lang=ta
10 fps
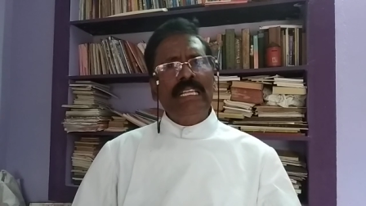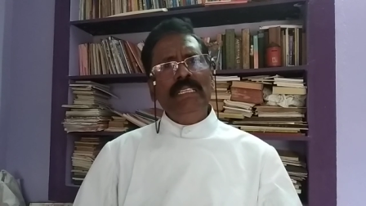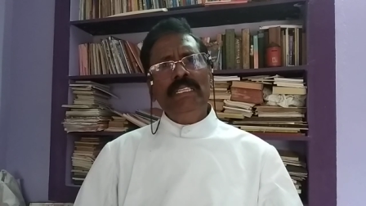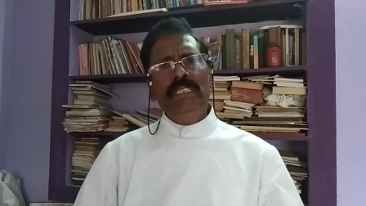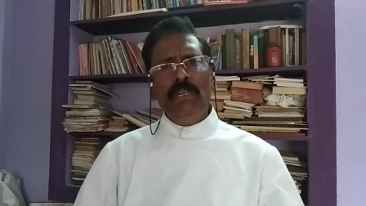
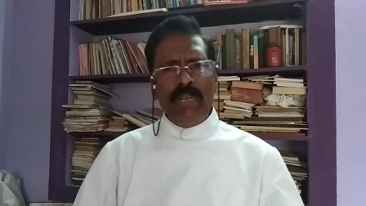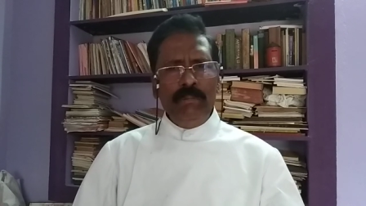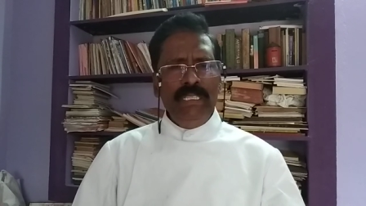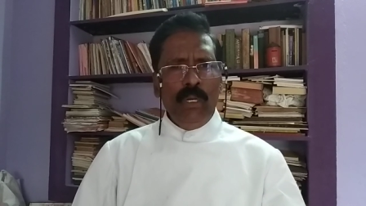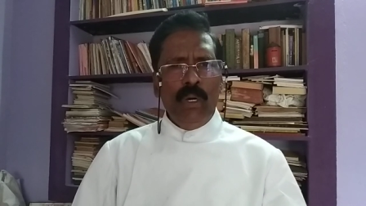தரிசித்து
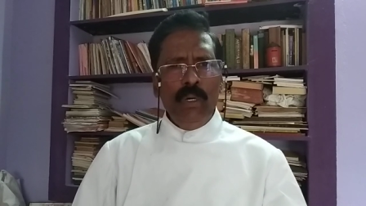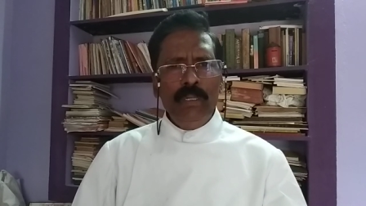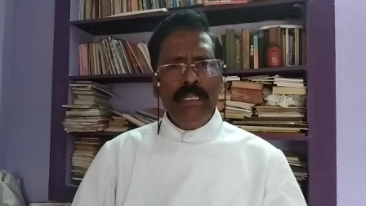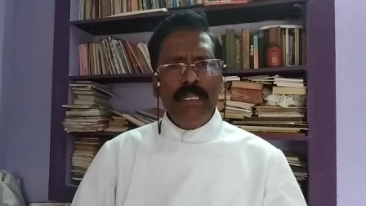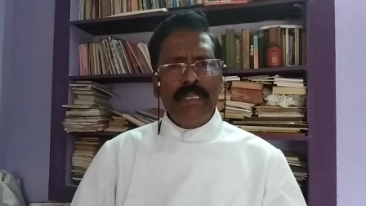வருவதிலோ
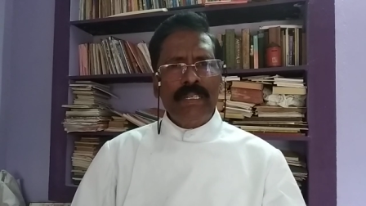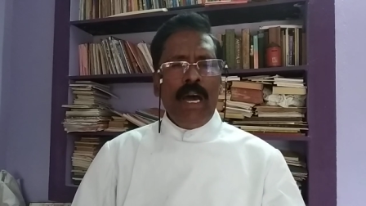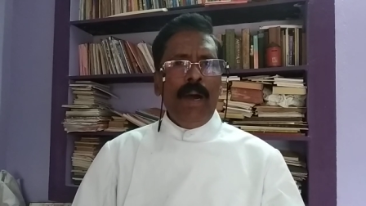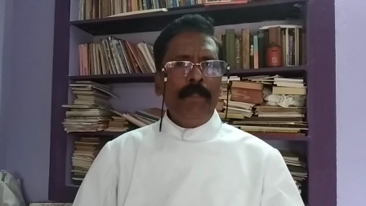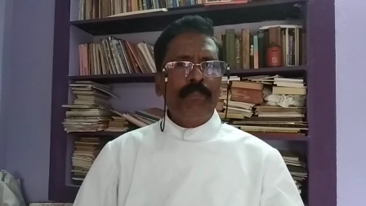
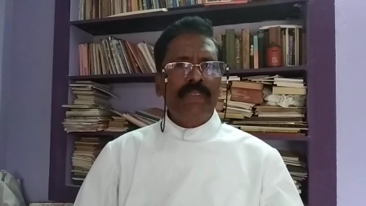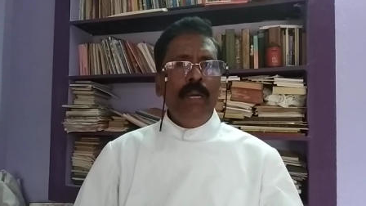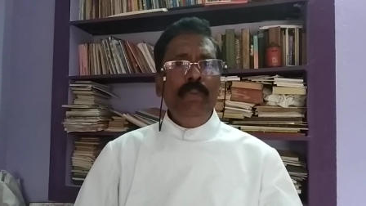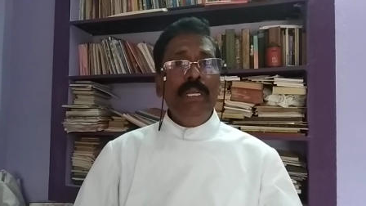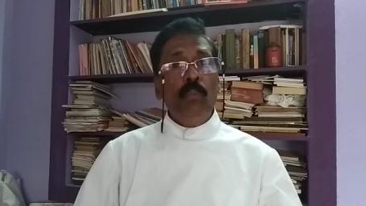நாம்
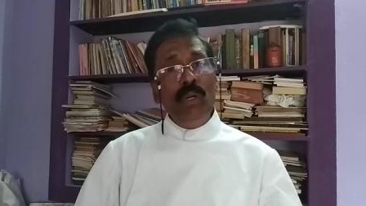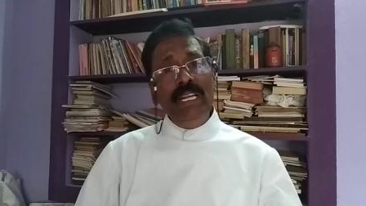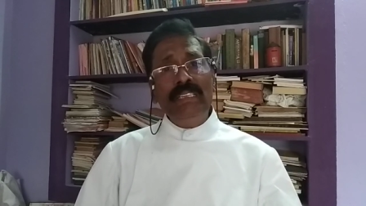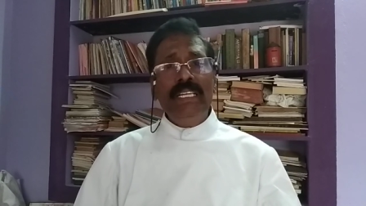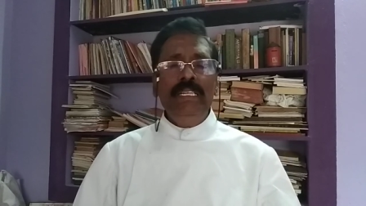நம்முடைய
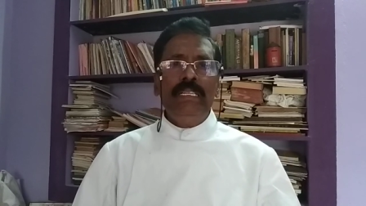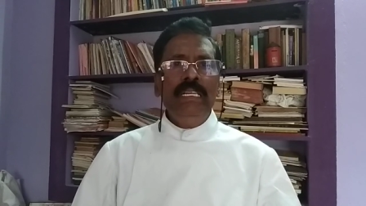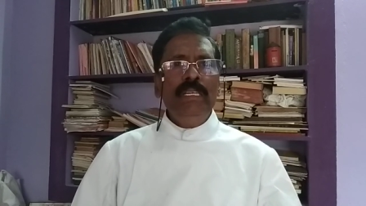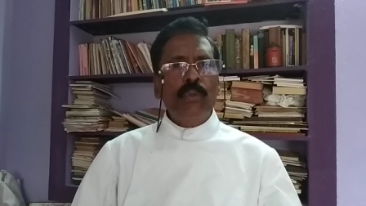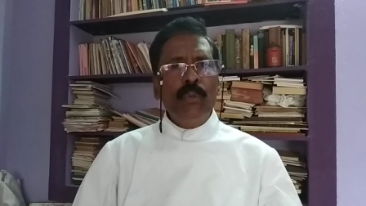உள்ளத்தை
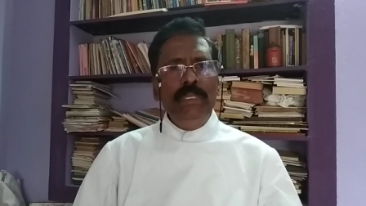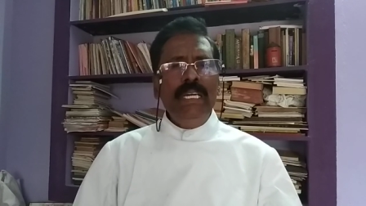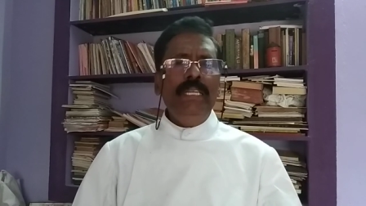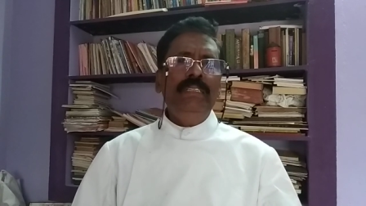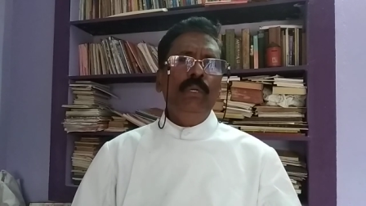
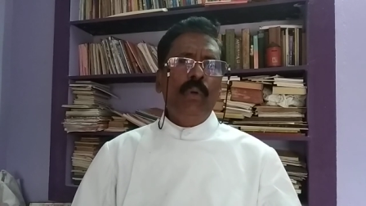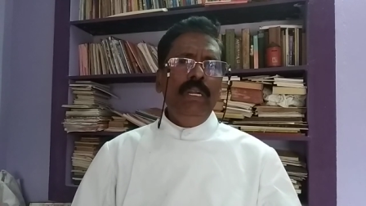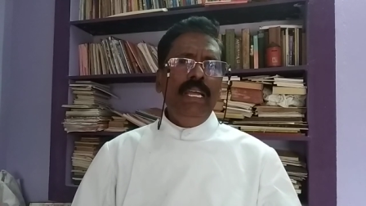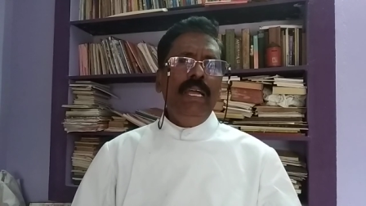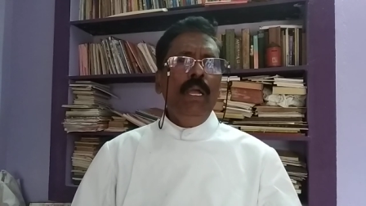சுத்திகரித்து
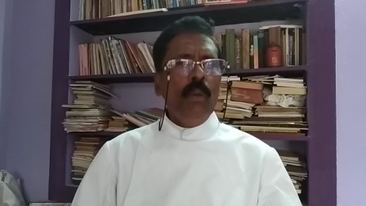கொள்ள